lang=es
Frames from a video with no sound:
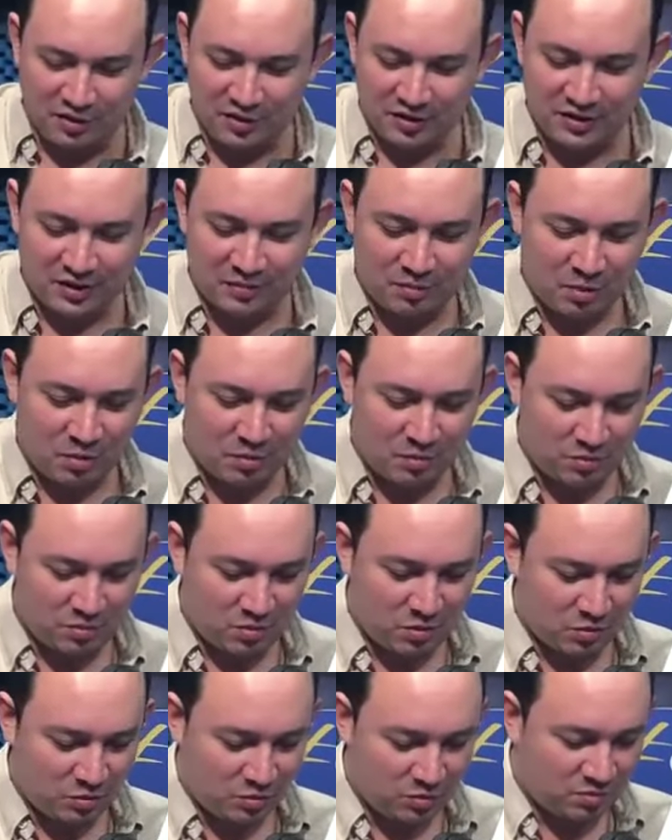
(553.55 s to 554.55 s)
Te contesto
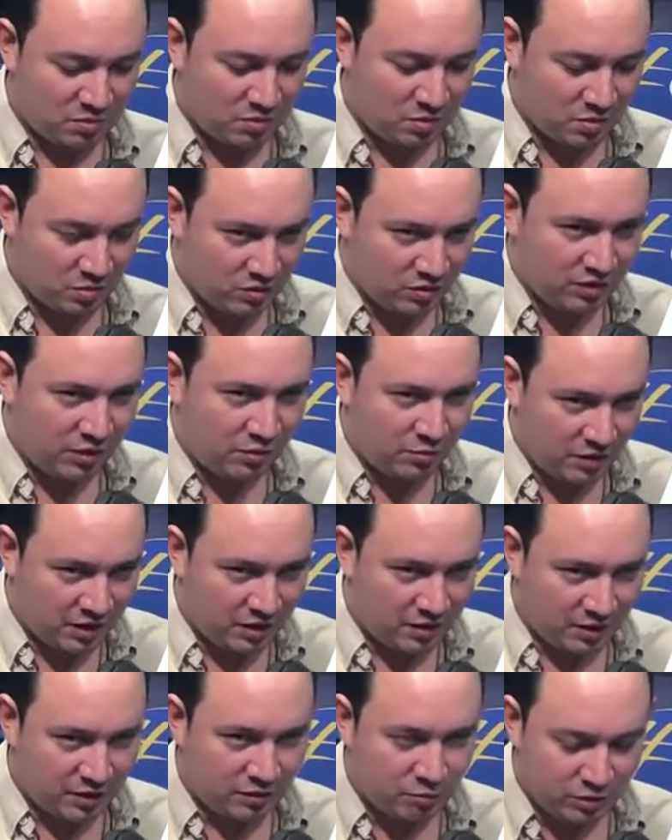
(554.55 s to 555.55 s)
esa pregunta y
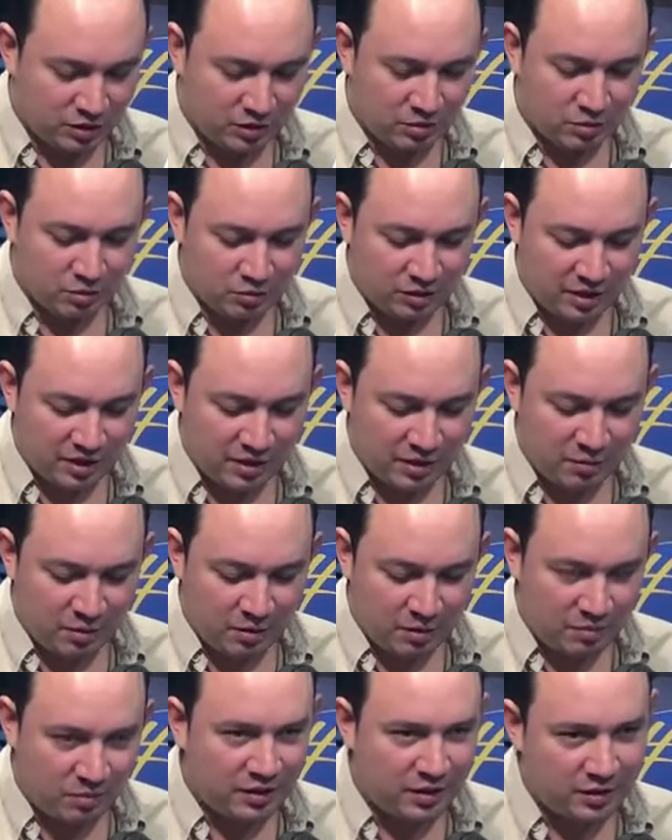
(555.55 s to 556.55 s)
quiero hacer
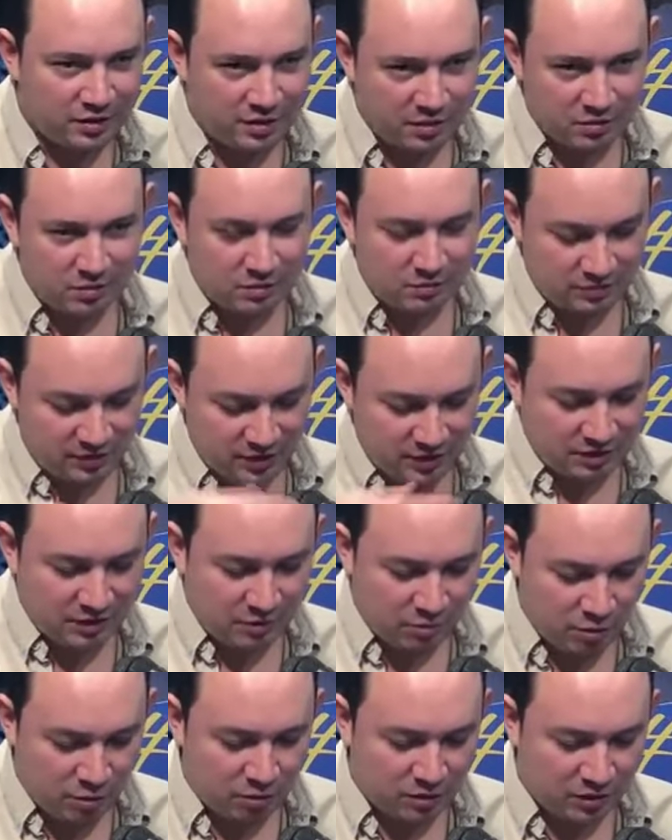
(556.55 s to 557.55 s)
promoción
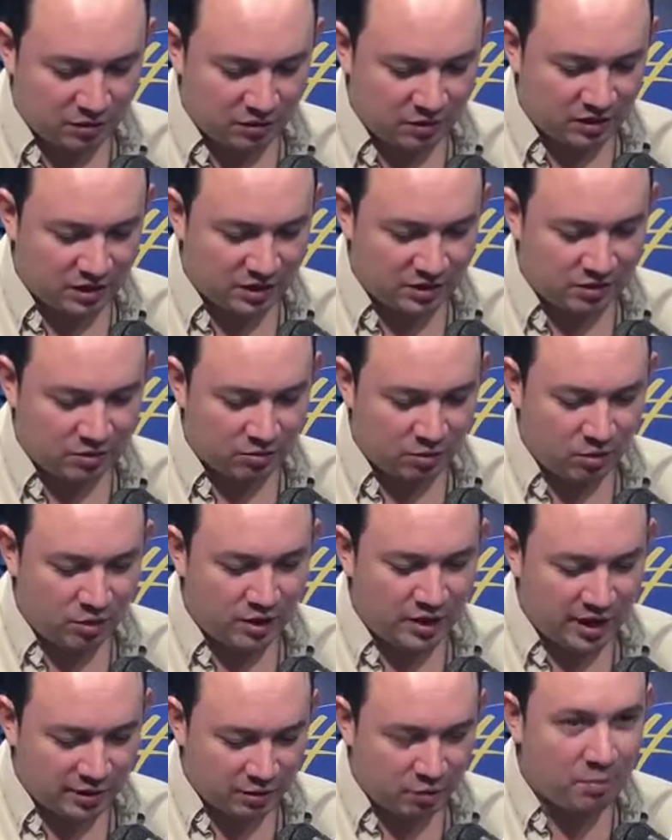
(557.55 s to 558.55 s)
al, último tuit que acabo de
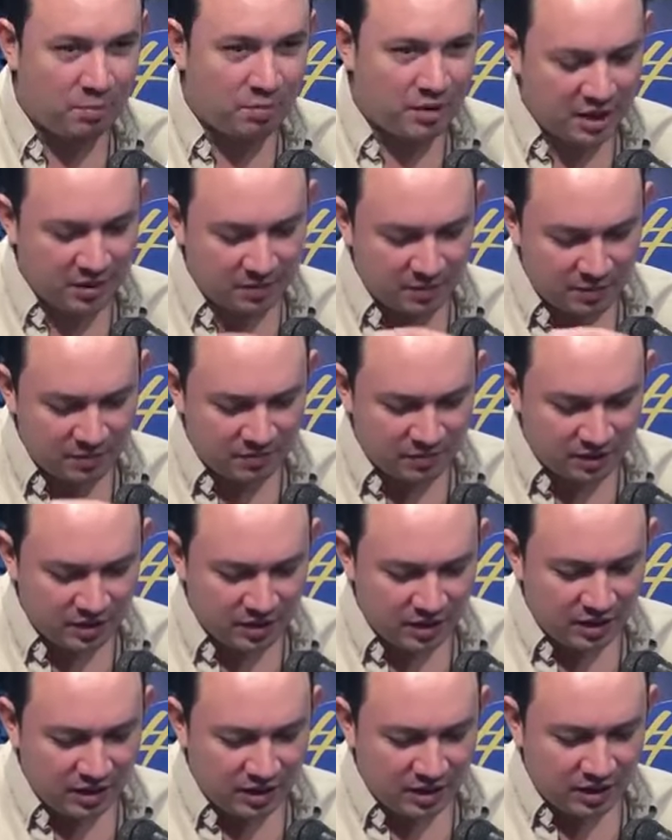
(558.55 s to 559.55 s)
poner, y
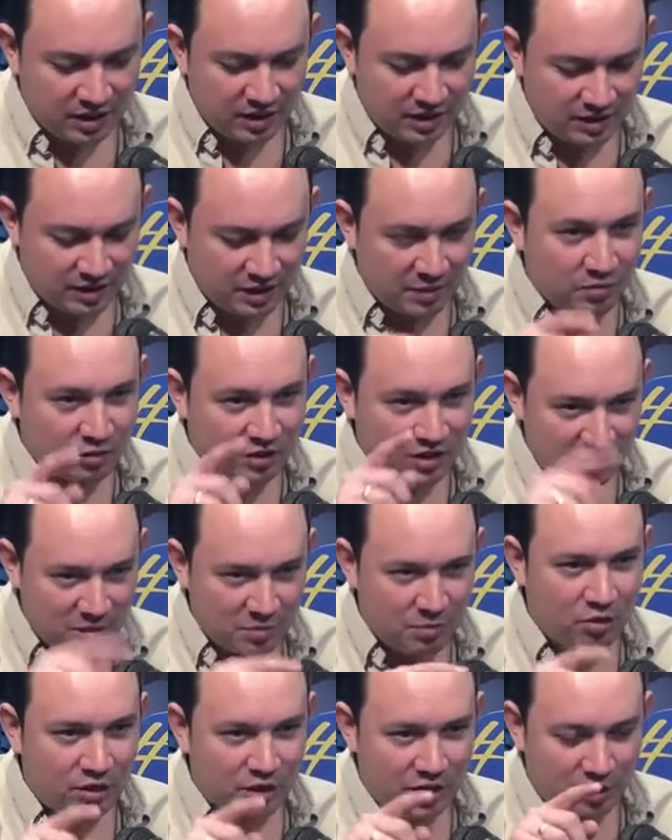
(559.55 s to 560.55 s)
luego te contesto. Hoy
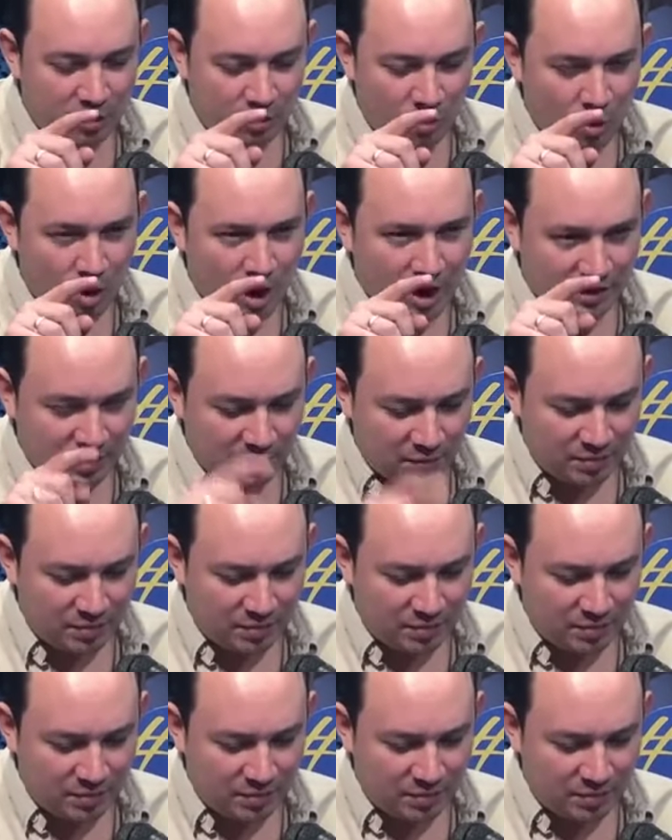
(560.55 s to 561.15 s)
a las 2 pm